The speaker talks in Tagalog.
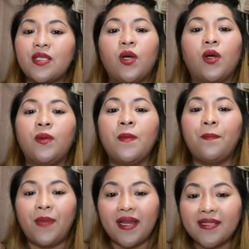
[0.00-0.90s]
huwag
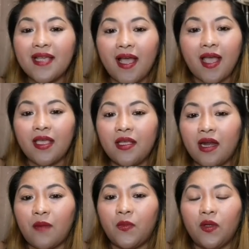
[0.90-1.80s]
mong babawiin
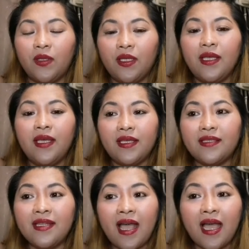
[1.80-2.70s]
kasi
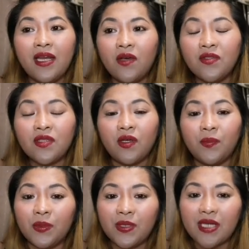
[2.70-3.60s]
anytime
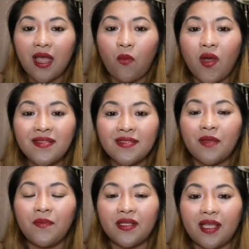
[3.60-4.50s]
pwede magbago
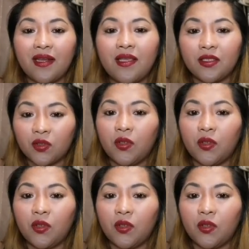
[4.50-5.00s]
yung mga